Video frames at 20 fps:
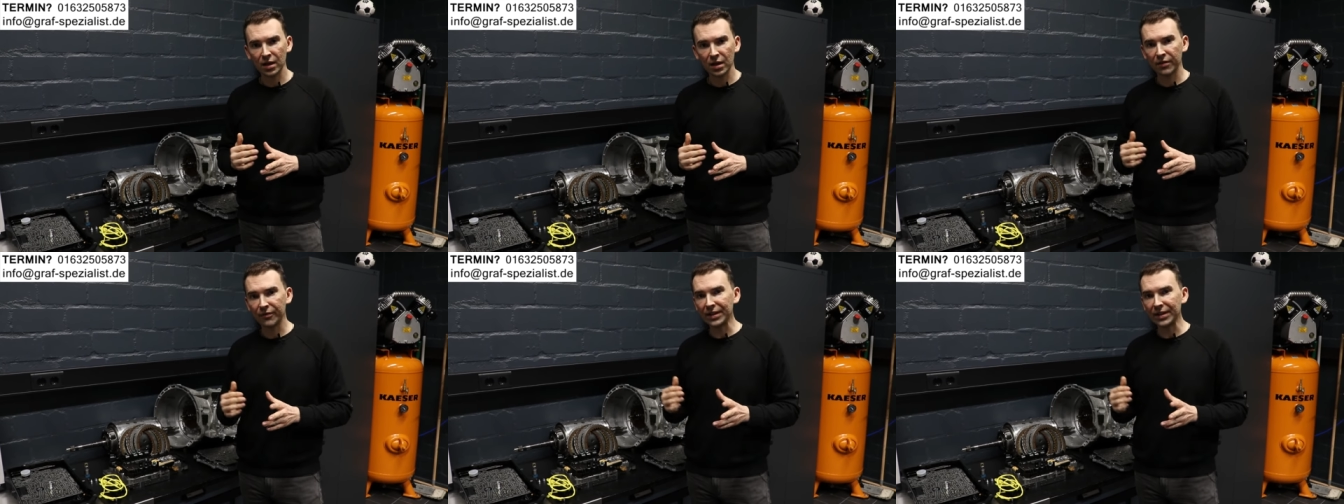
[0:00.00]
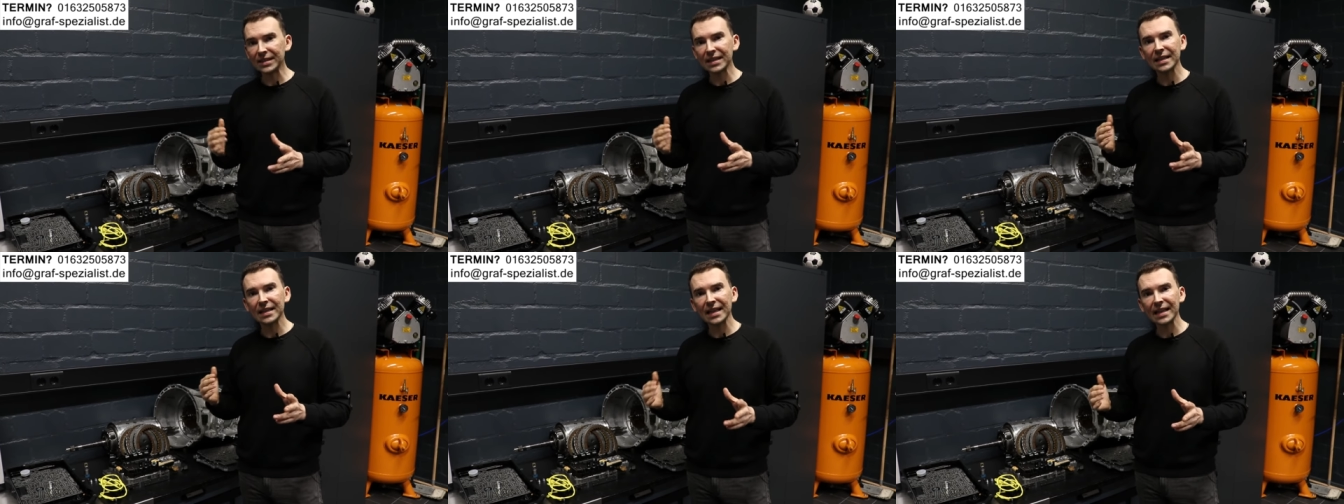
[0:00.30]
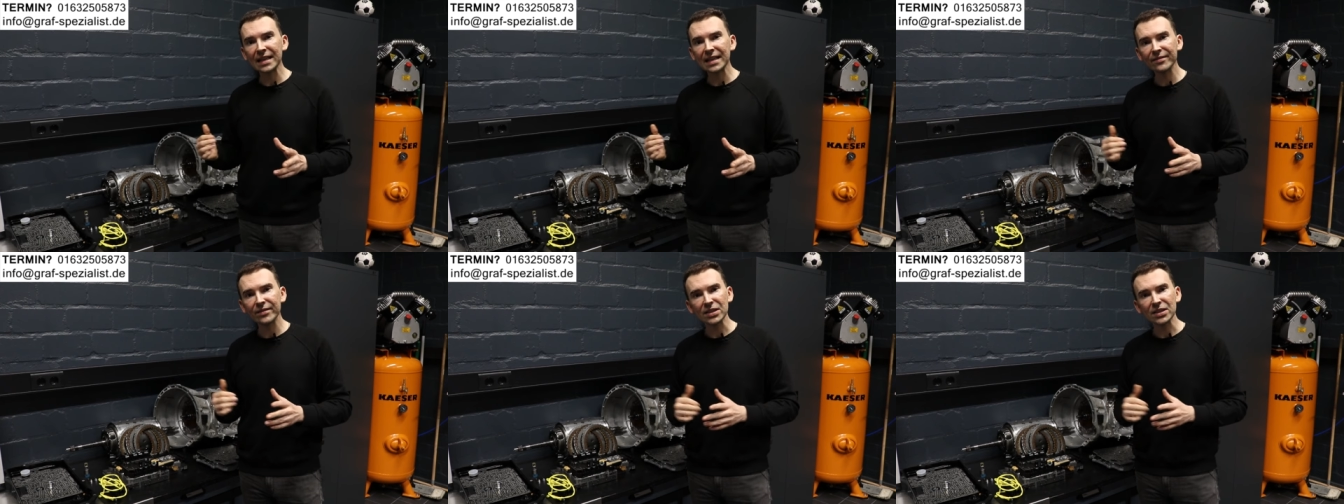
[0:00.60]
Wenn ihr
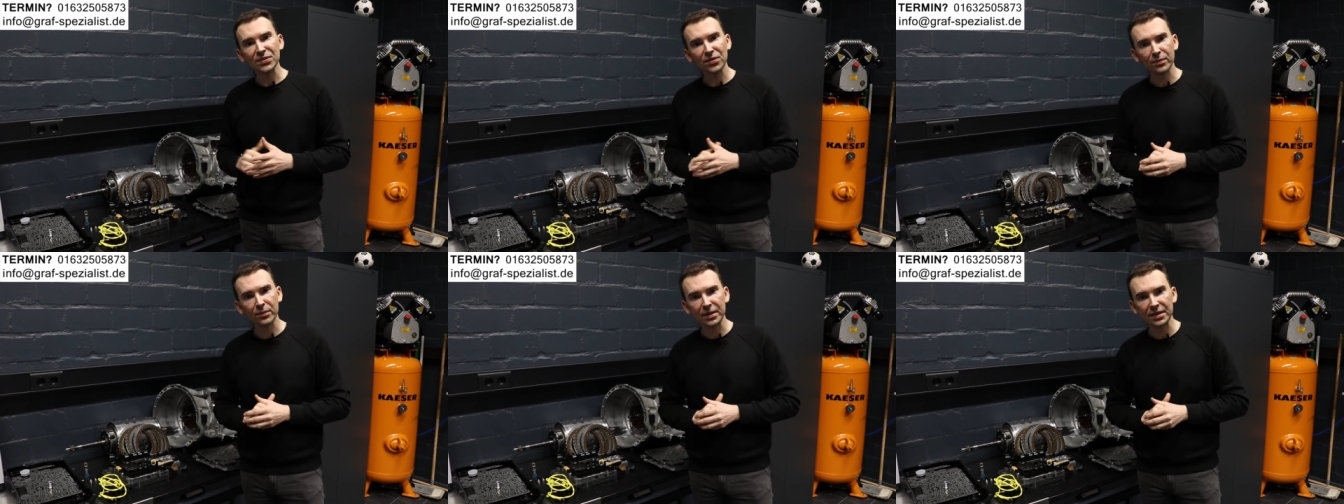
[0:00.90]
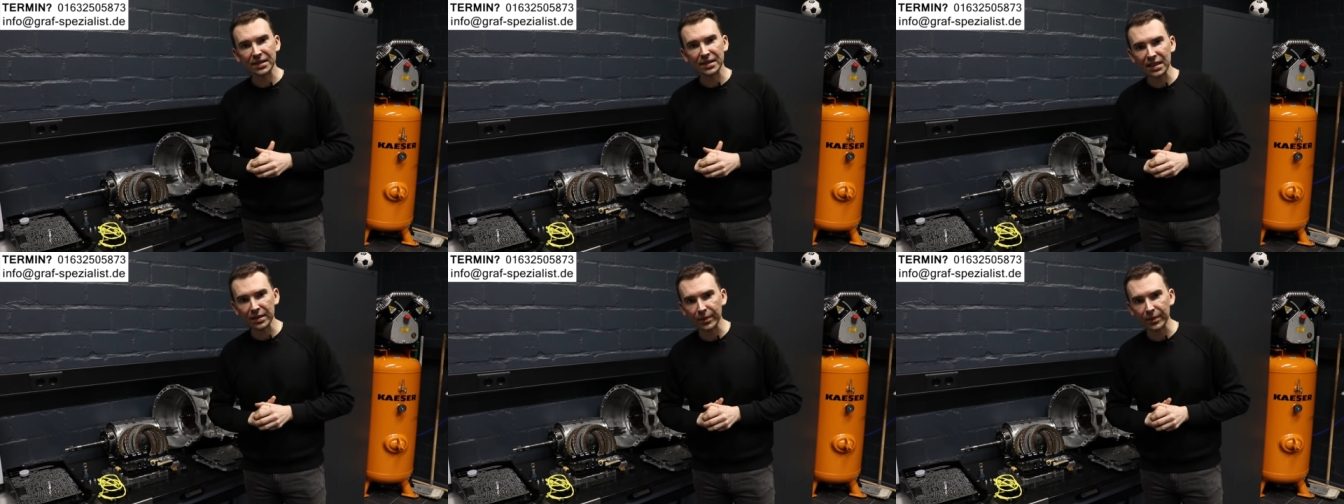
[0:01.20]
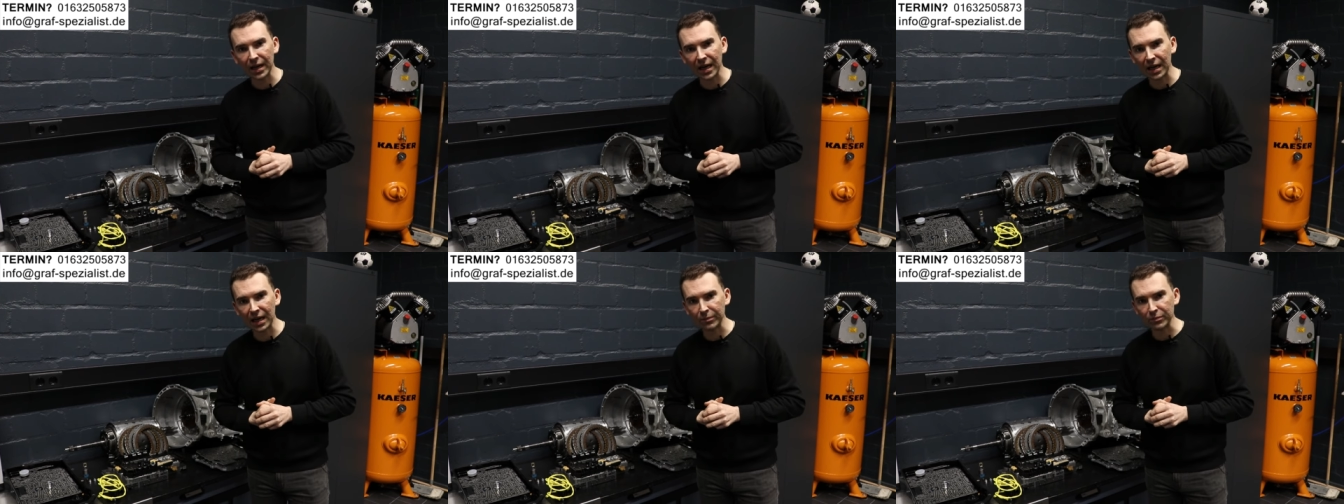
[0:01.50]
länger was vom
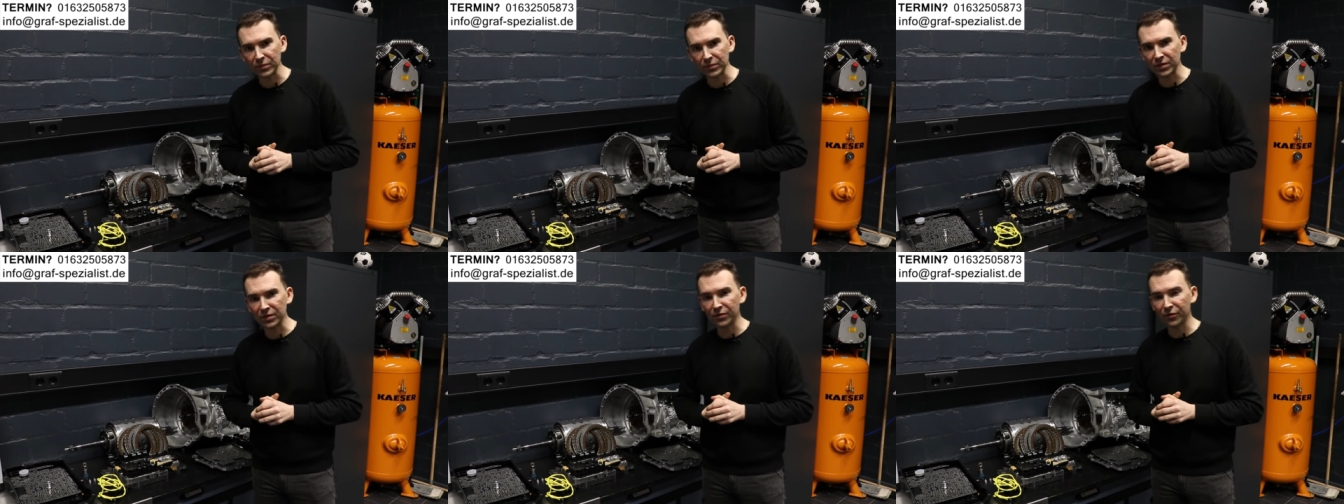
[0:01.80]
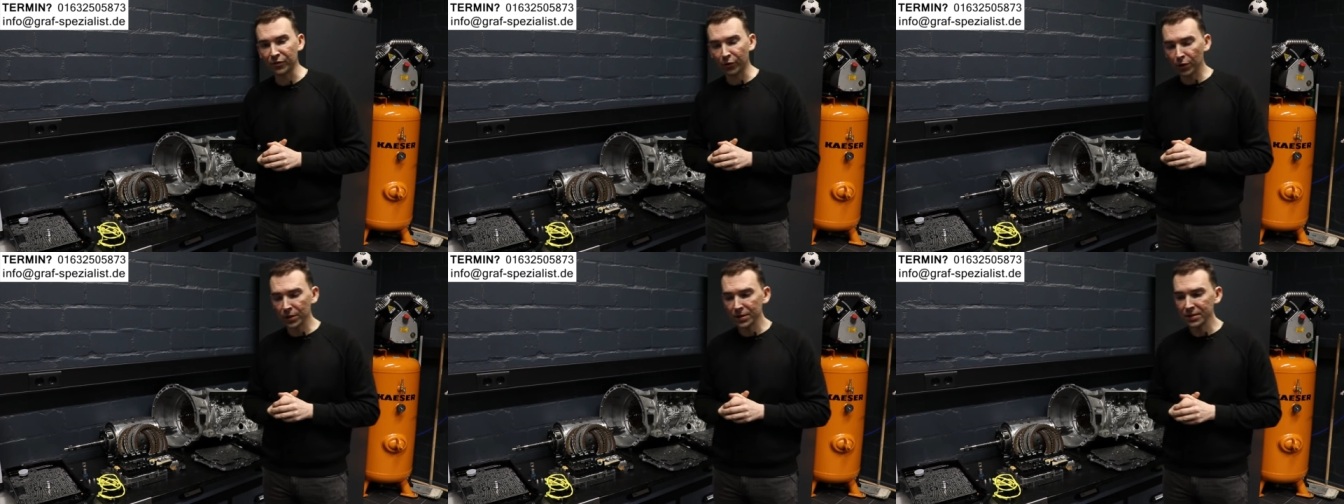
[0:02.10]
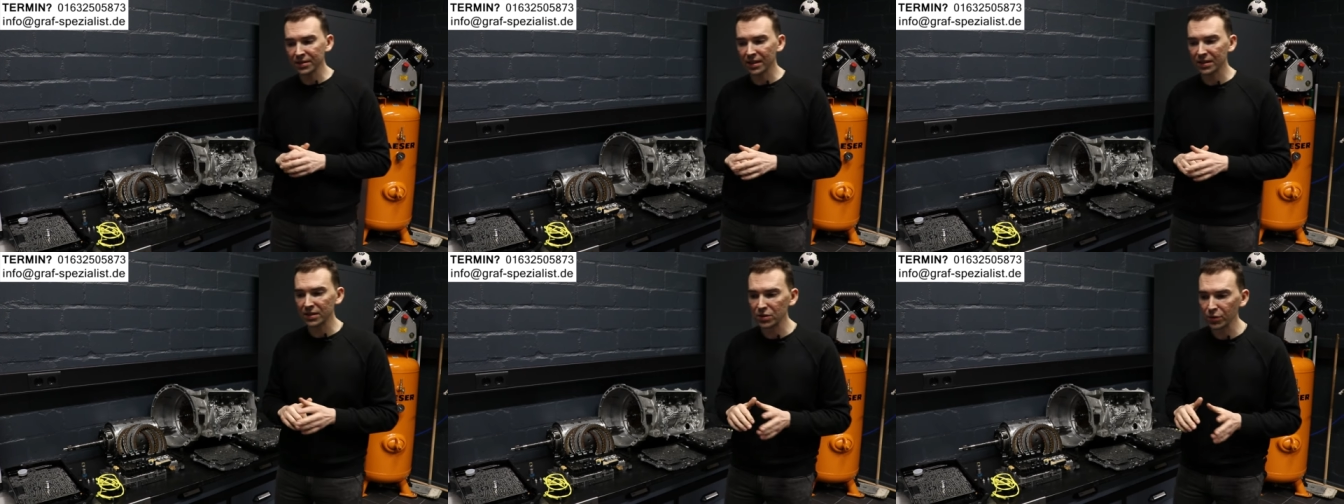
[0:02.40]
Getriebe haben
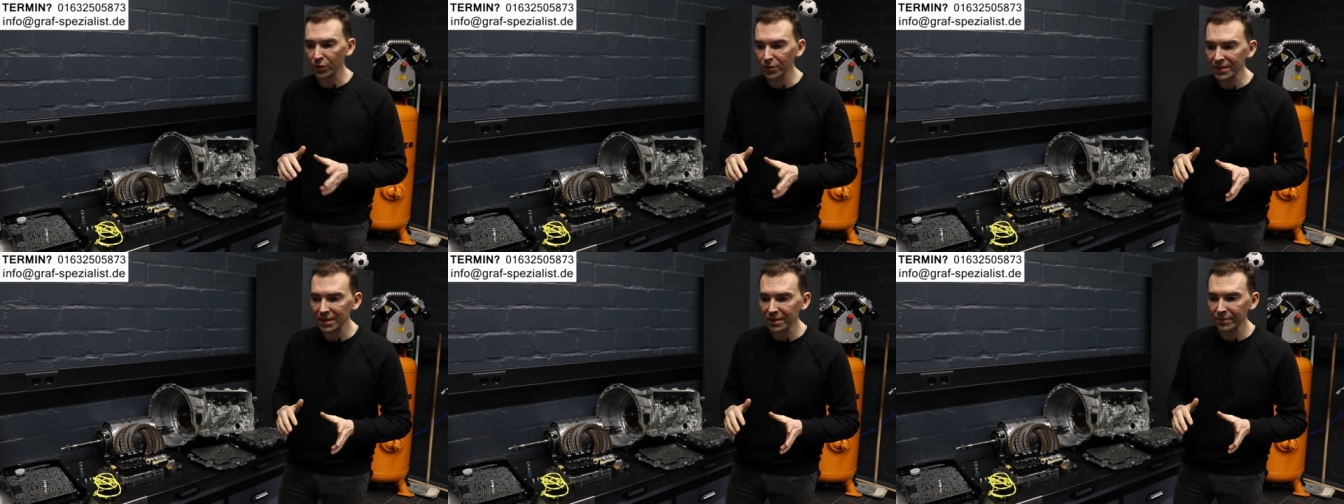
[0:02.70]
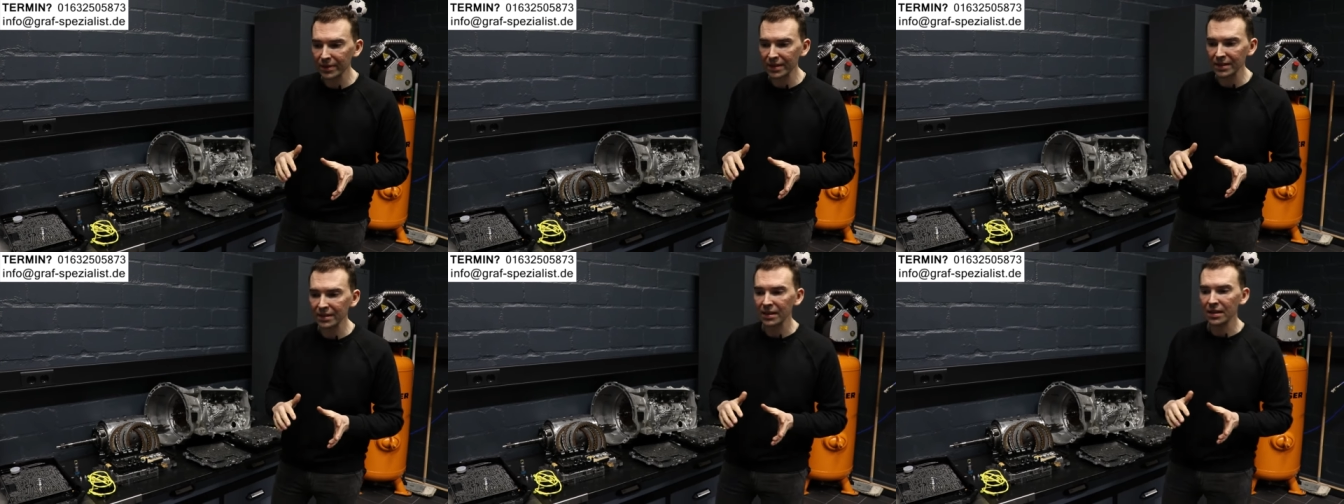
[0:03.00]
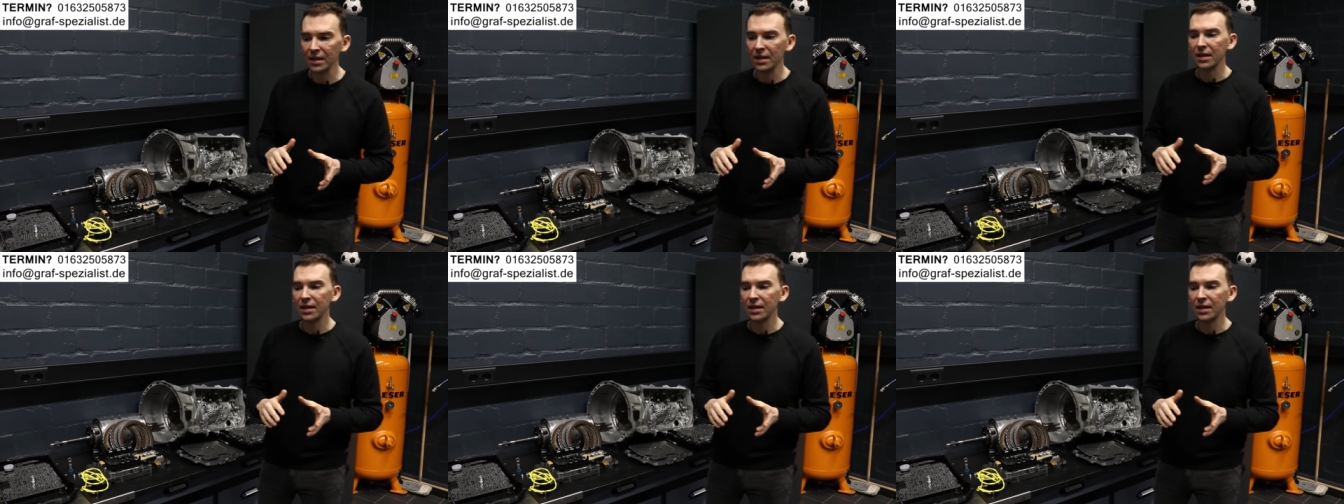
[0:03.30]
wollt, dann sollte man